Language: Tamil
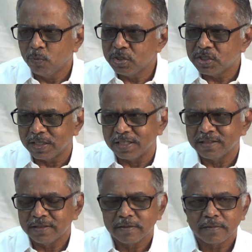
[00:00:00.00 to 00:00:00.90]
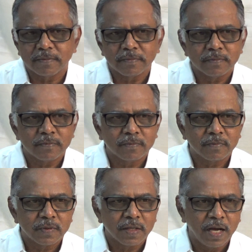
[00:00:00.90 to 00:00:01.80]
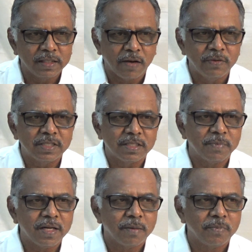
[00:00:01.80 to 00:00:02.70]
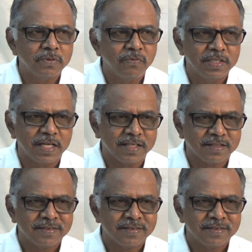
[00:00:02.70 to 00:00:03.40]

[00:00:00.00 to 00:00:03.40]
முடிச்சுகள் அது அழுத்திட்டோம்னா நம்ம வந்து விடுதலை